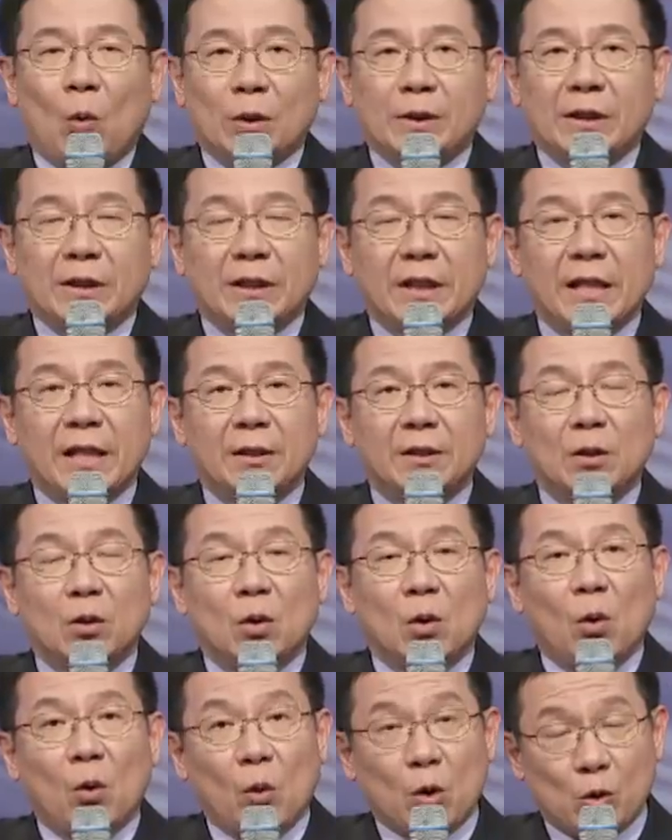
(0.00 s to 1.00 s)
今天
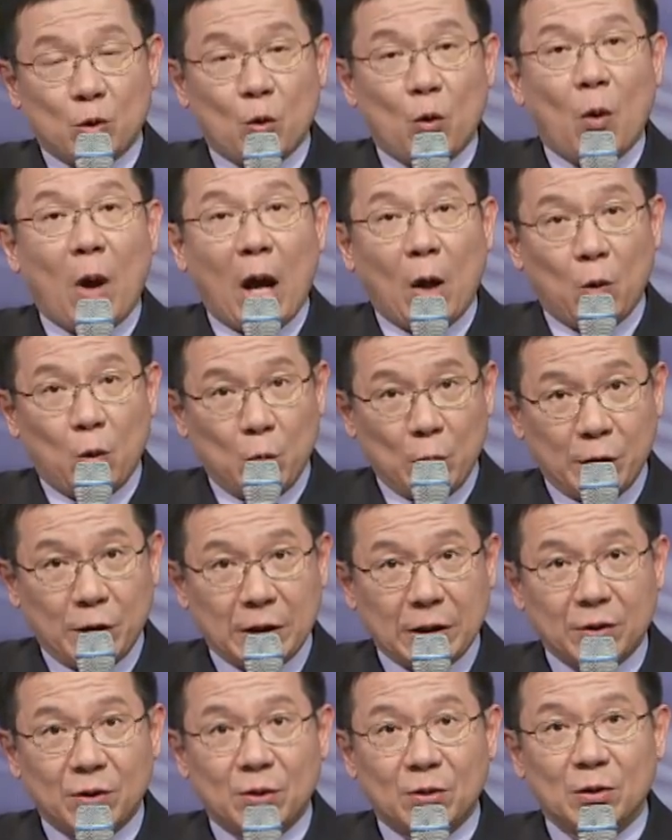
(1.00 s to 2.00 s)
或说话或
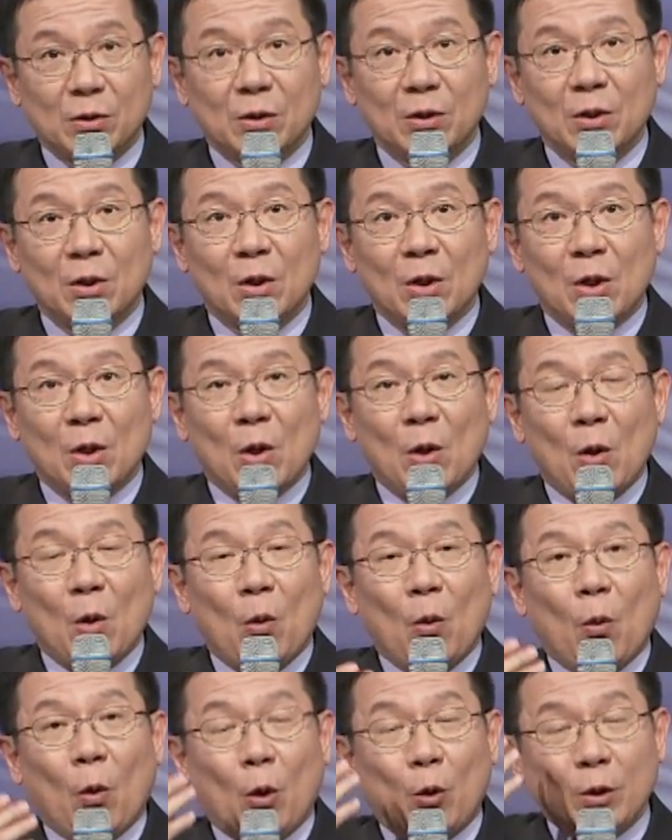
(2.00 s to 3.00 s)
行事，
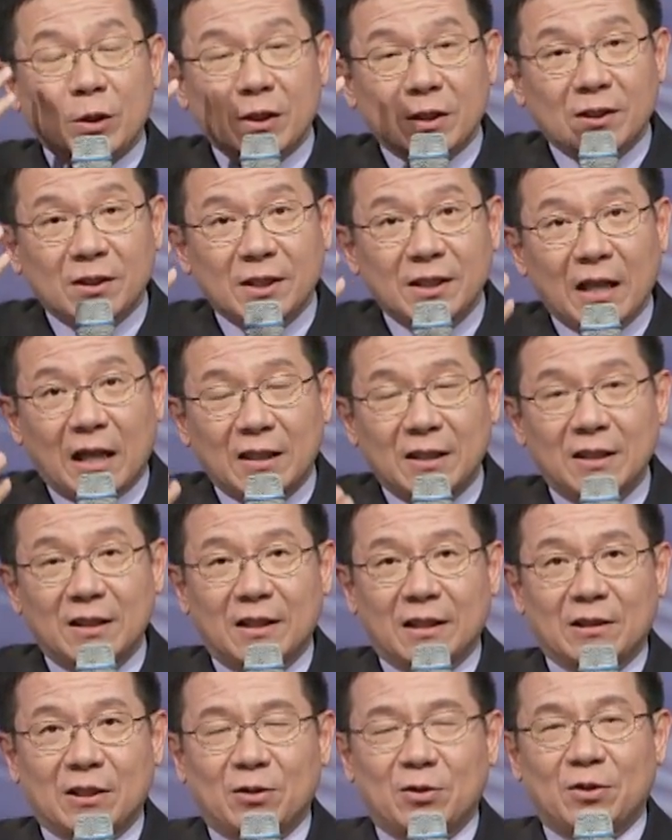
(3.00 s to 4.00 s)
我或是思想任
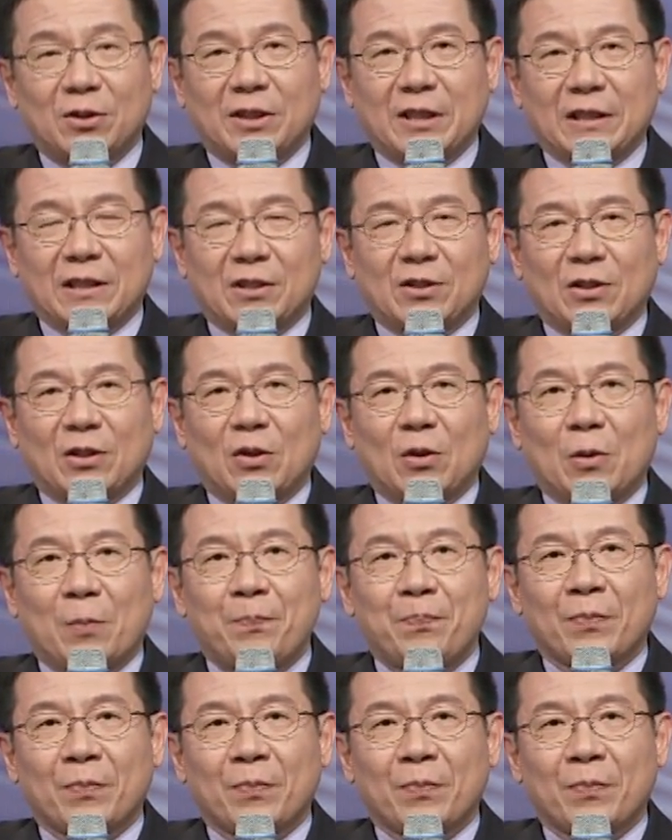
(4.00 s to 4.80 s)
何的事情的时候，